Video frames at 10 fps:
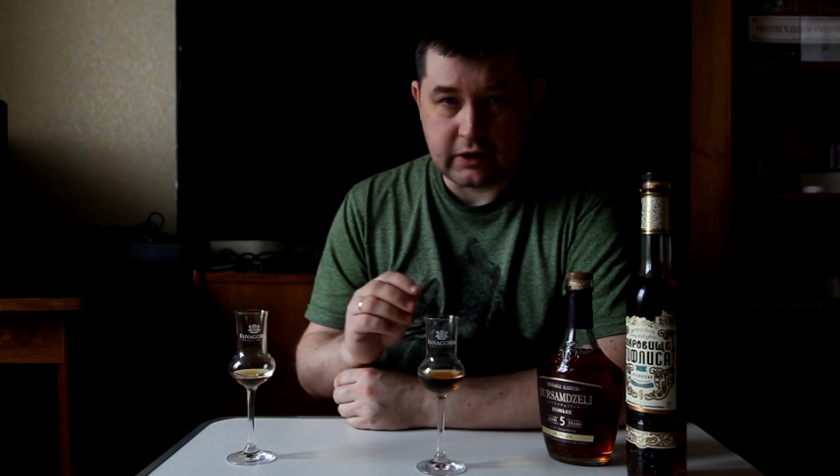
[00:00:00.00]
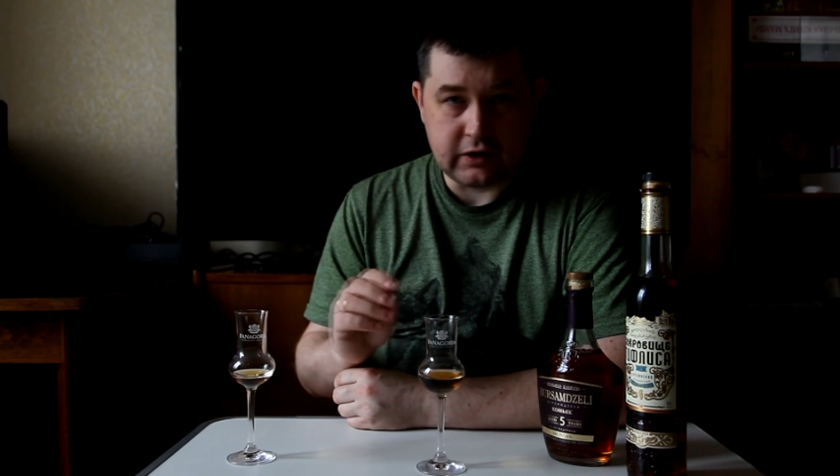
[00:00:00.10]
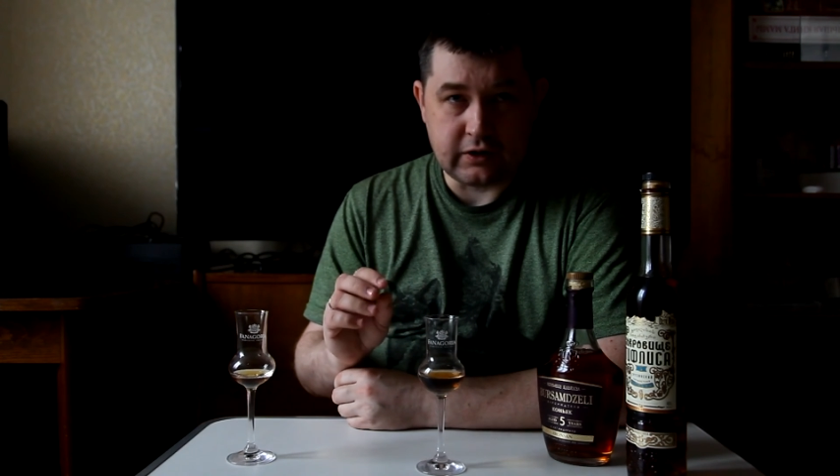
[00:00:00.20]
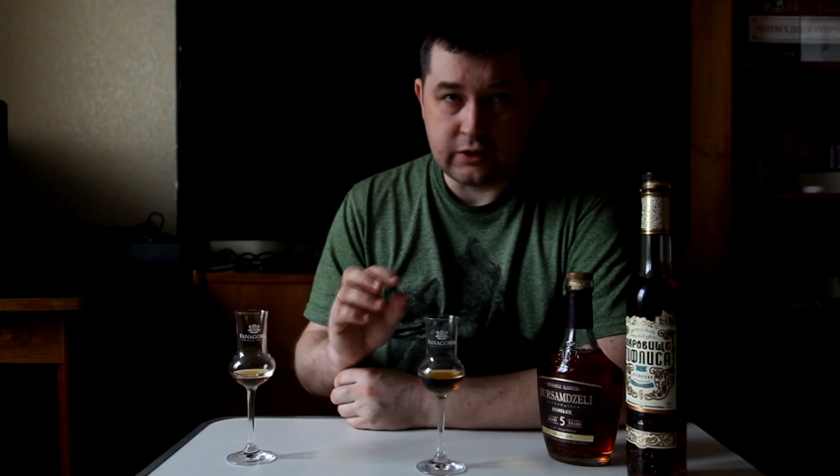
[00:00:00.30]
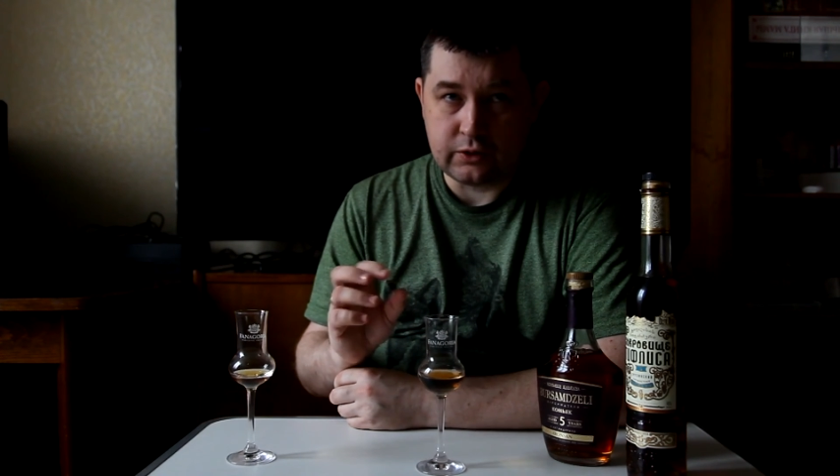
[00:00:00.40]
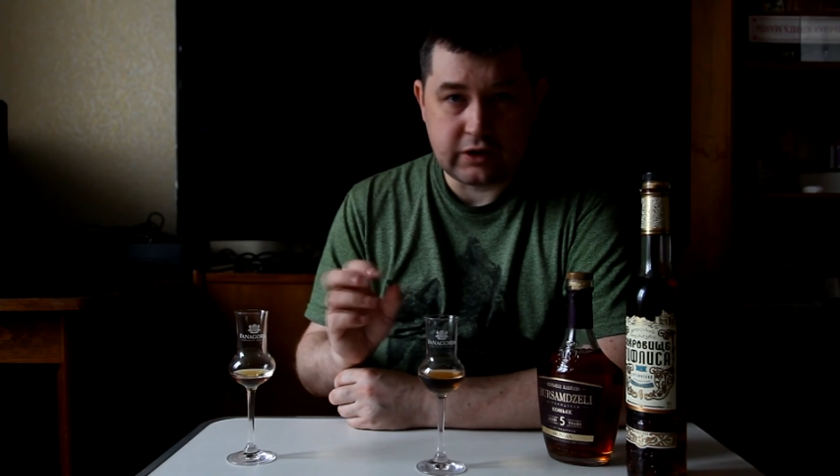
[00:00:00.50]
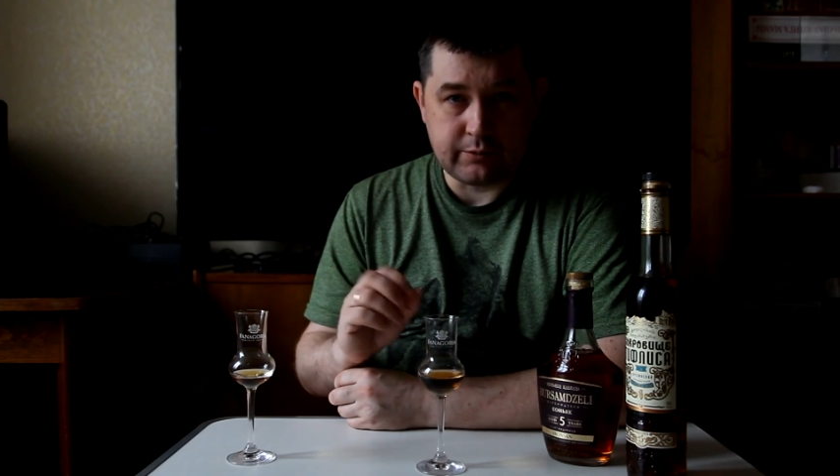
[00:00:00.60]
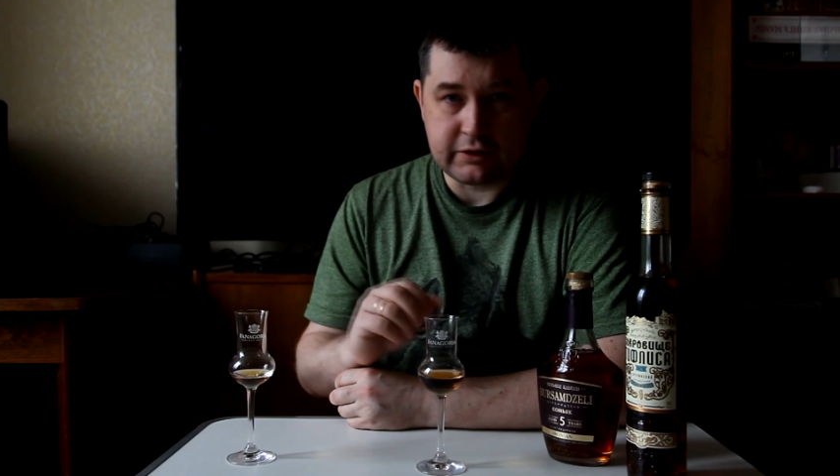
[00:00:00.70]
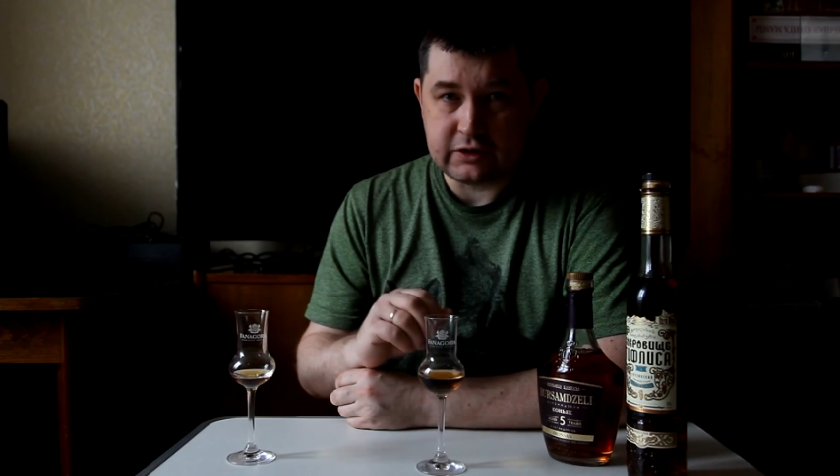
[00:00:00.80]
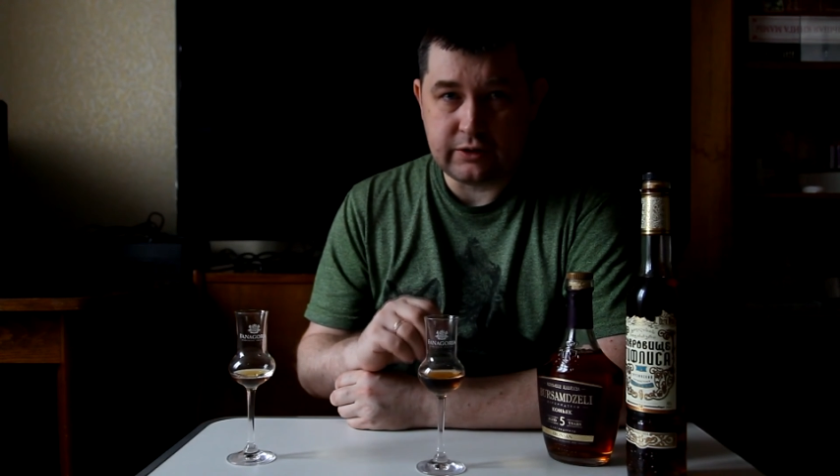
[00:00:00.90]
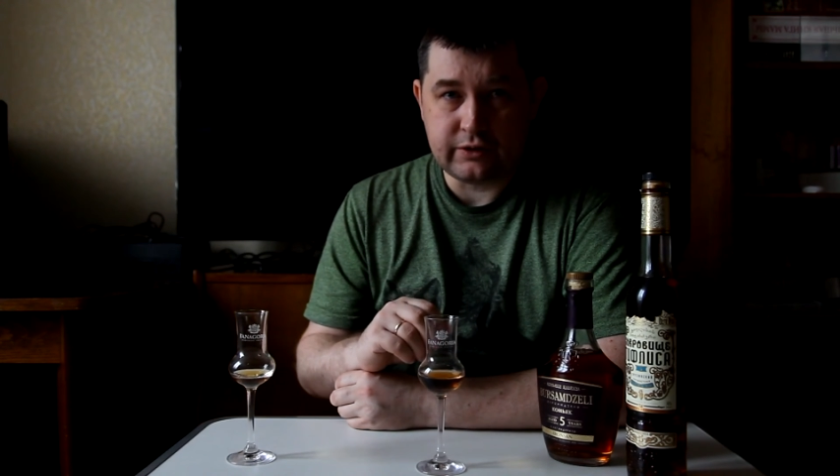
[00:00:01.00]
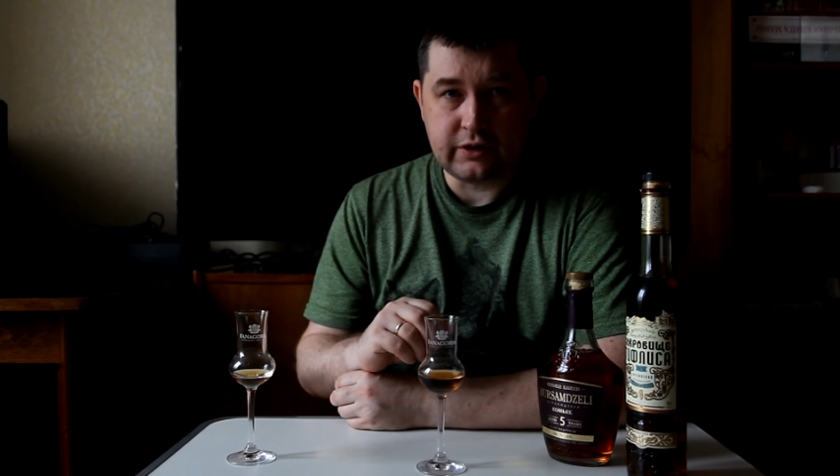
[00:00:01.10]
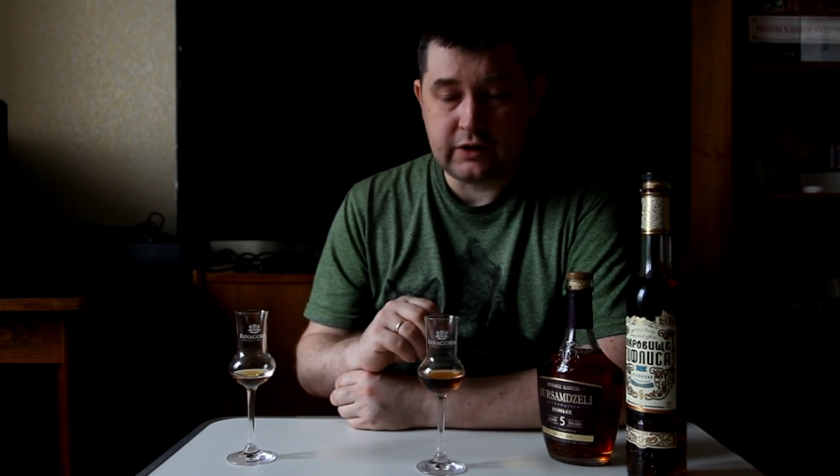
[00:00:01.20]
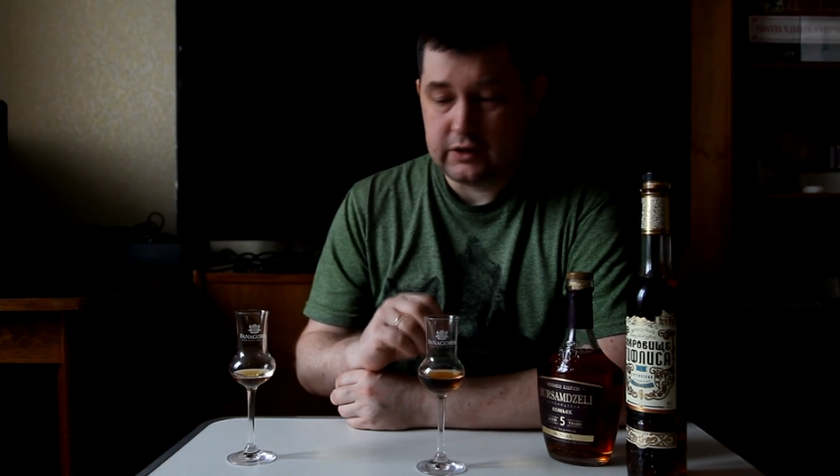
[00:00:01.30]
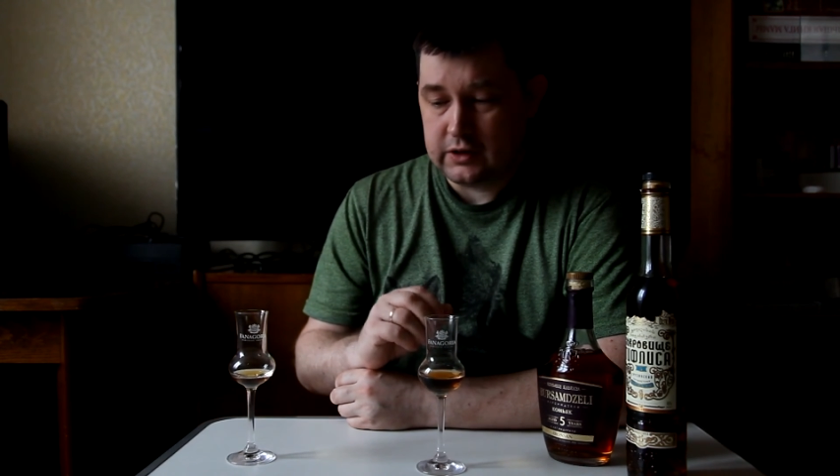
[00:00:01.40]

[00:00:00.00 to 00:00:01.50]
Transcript: какие-то нотки определенные,